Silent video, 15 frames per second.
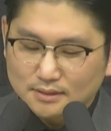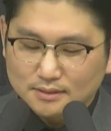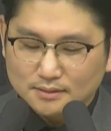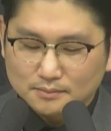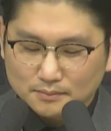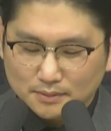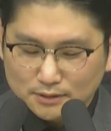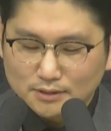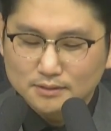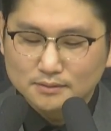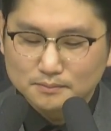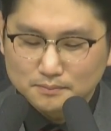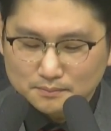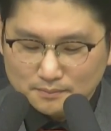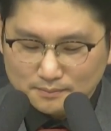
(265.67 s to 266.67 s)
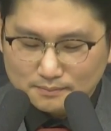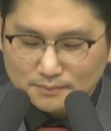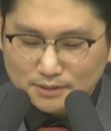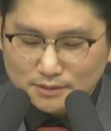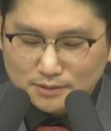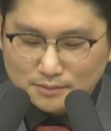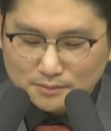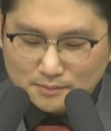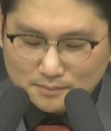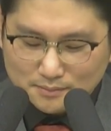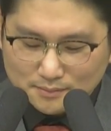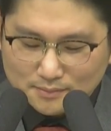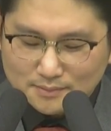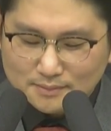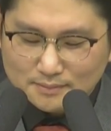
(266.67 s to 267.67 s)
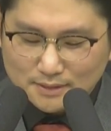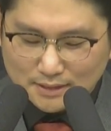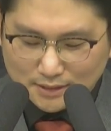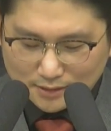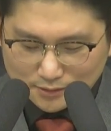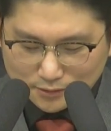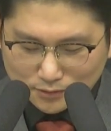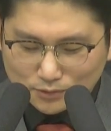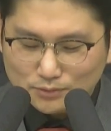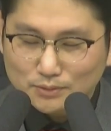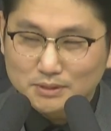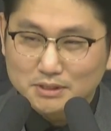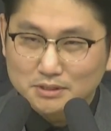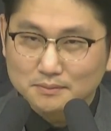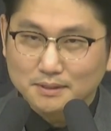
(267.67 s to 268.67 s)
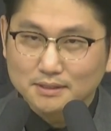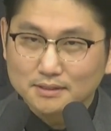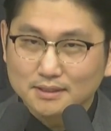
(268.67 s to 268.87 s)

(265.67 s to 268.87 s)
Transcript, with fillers: 믿음 믿음이라는 것도 있지만